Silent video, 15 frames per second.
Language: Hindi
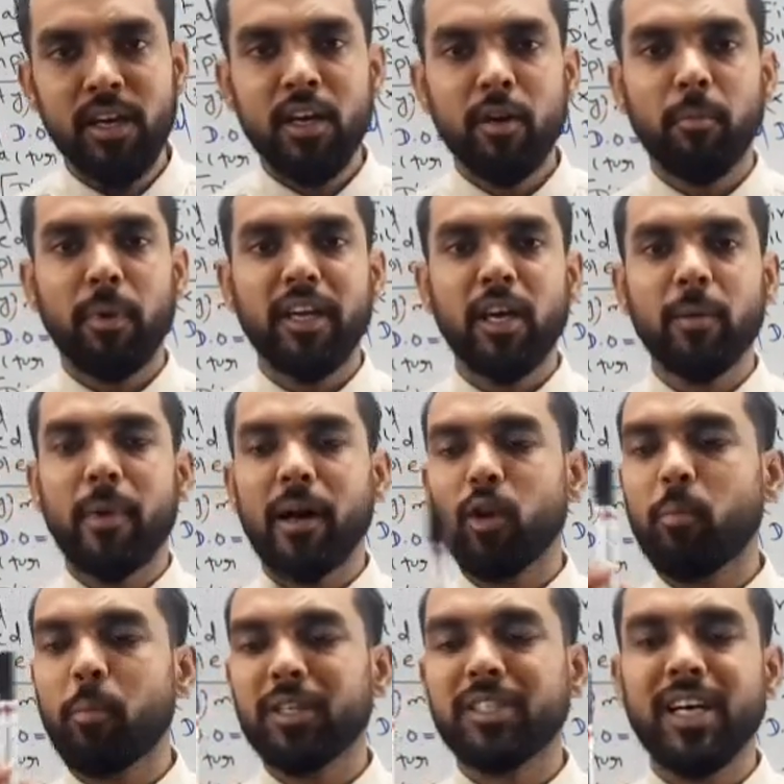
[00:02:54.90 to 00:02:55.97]
भाई ये मान लो
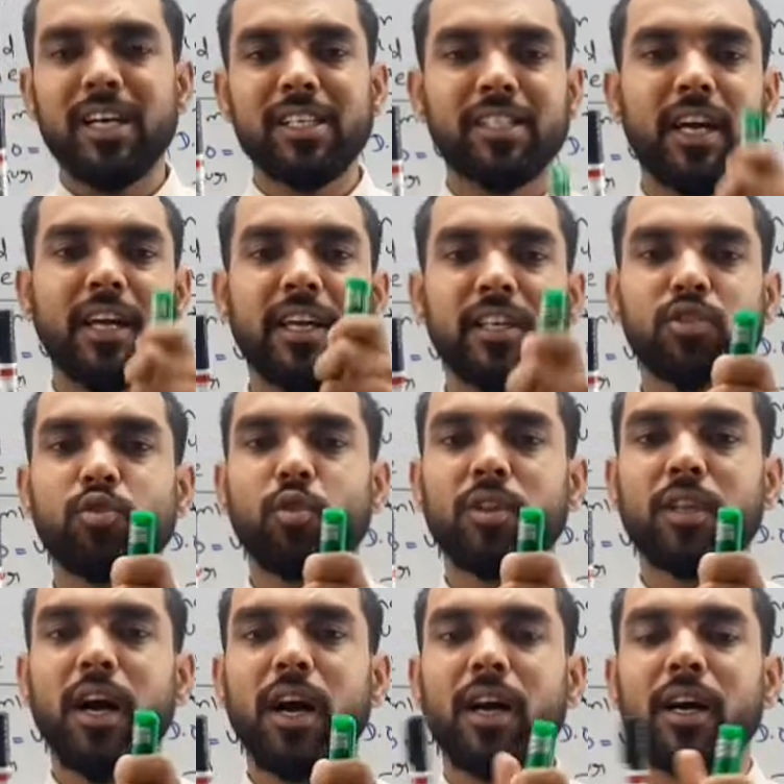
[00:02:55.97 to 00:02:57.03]
पचास था ये सौ
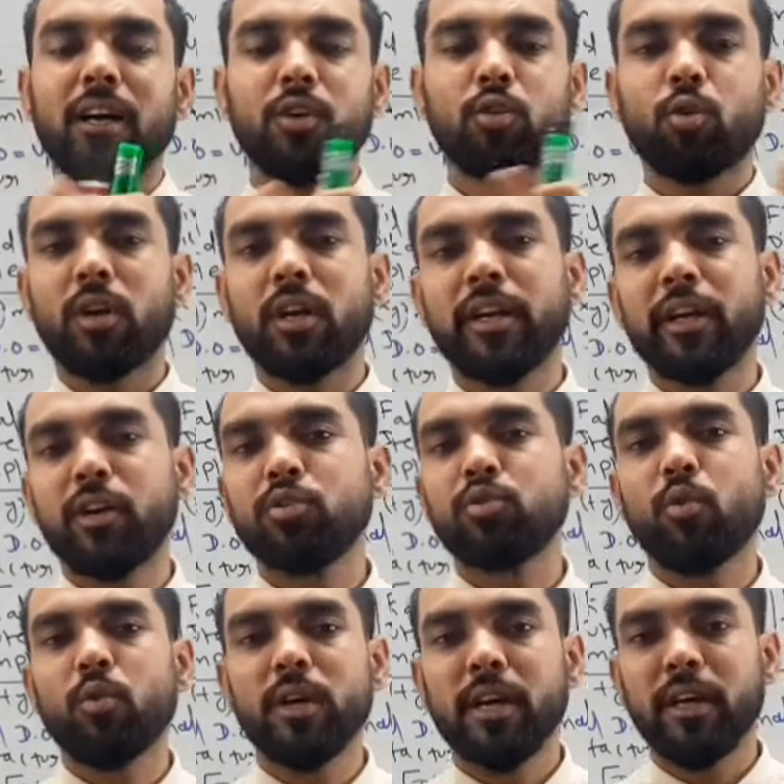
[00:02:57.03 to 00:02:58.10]
था टोटल डेढ़ सौ
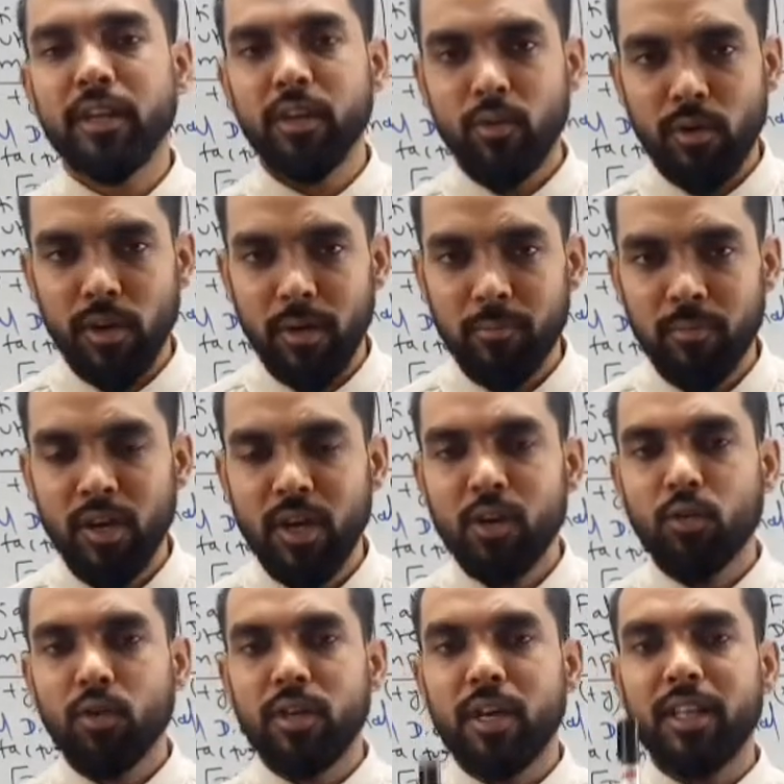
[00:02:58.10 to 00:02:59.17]
होगा कि नहीं होगा
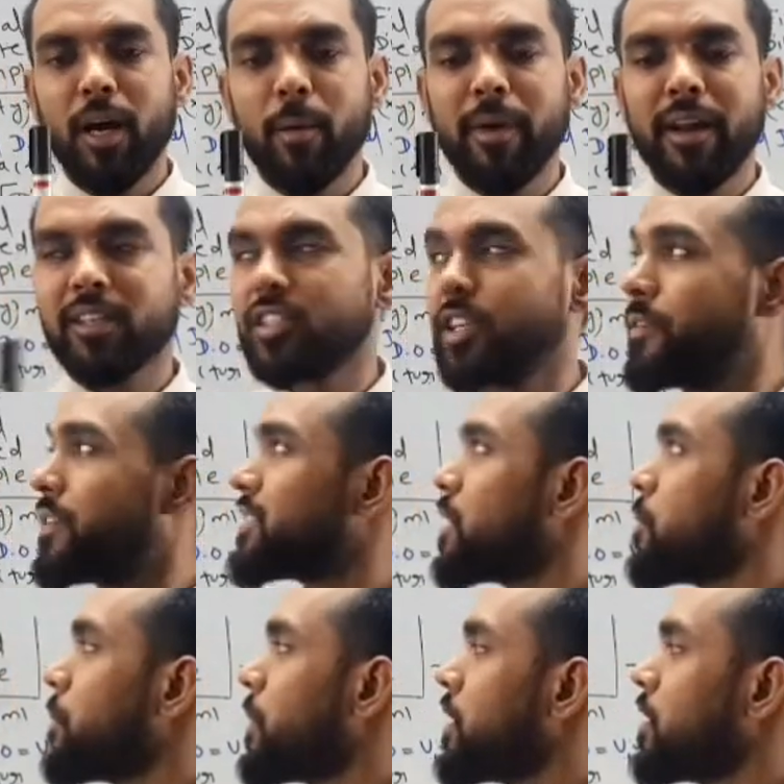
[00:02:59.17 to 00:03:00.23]
तो ये था हमारा सी
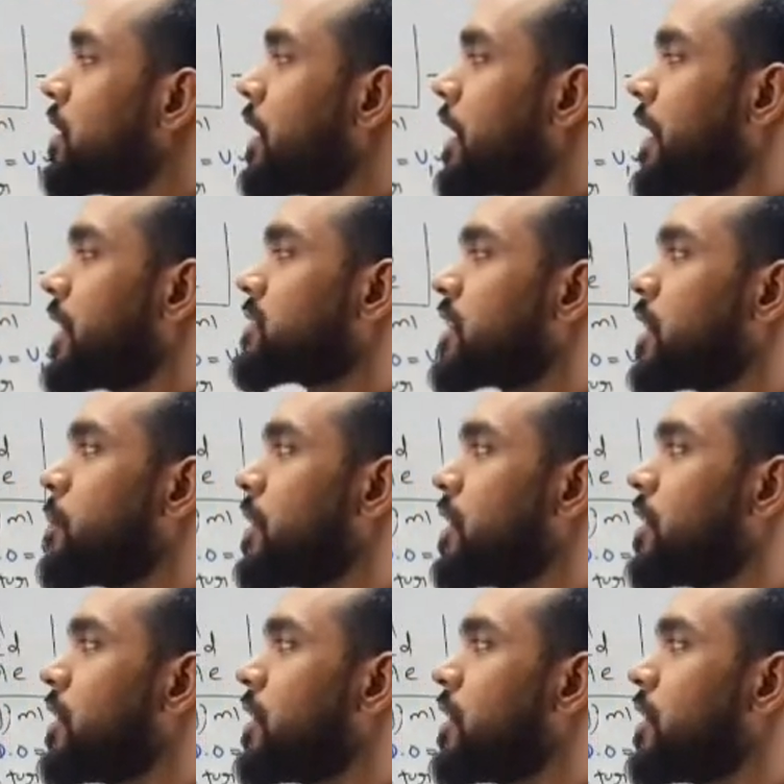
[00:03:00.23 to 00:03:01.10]
सैंपल एक्स एम एल